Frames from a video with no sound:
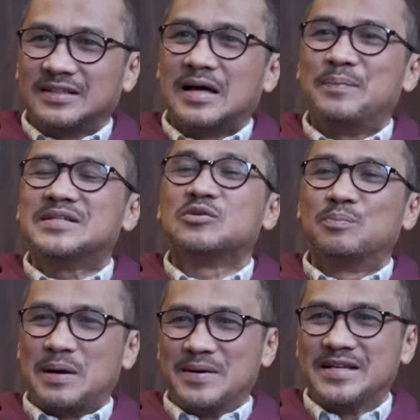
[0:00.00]
tapi
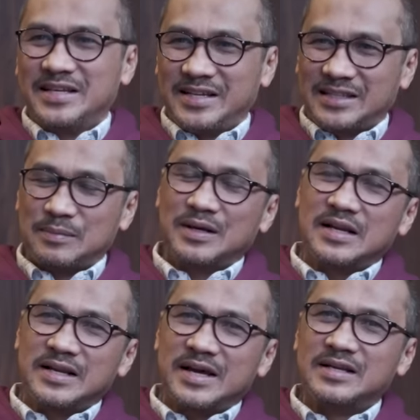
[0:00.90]
seumpamanya nih kita
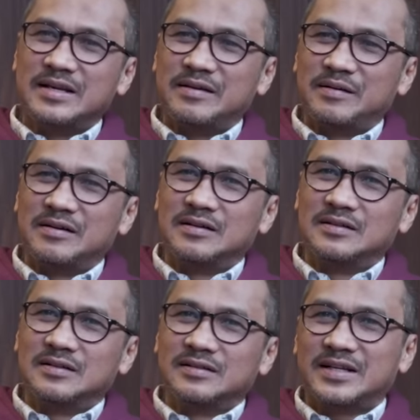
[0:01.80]
berandai-andai,
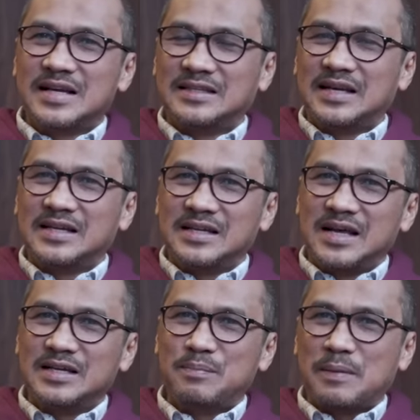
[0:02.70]
ternyata
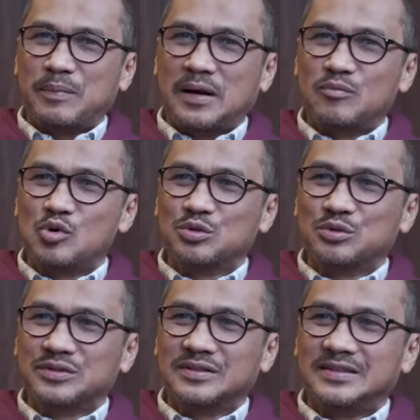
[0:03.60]
lagi-lagi Pak
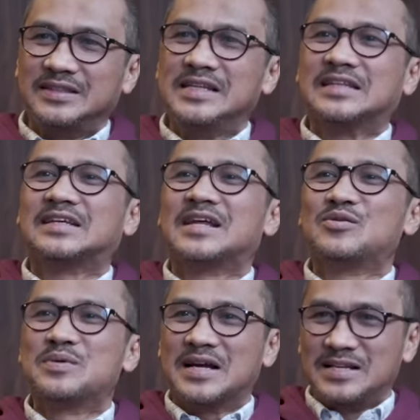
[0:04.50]
Prabowo tidak
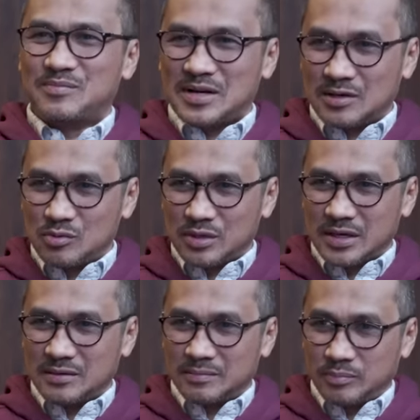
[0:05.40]
terlalu berani
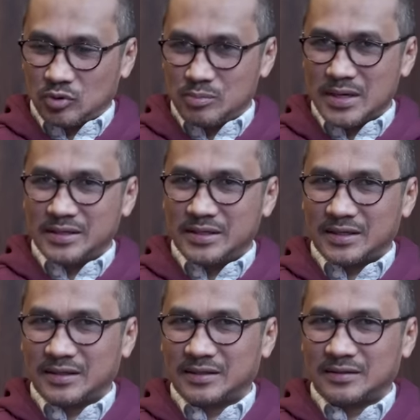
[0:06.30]
melakukan perubahan
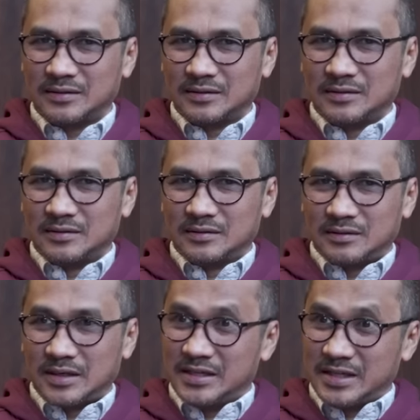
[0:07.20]
yang
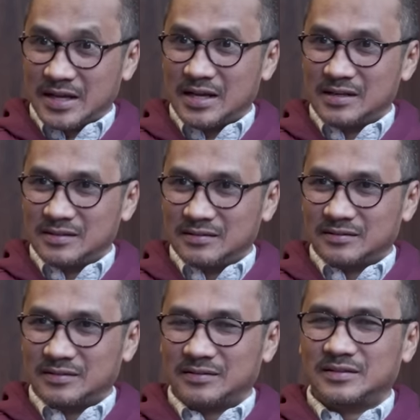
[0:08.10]
radikal.
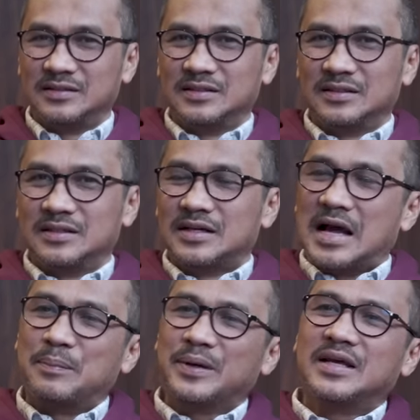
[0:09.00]
Hmm.
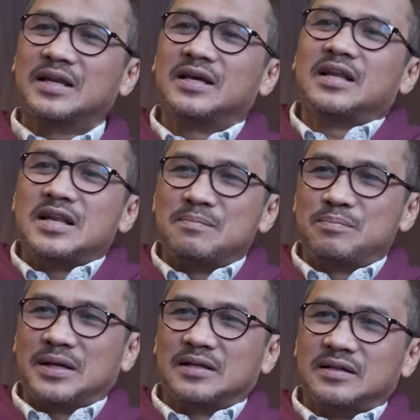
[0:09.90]
Apa kira-kira
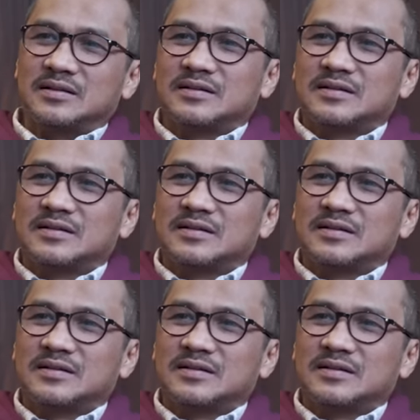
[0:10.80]
dampaknya?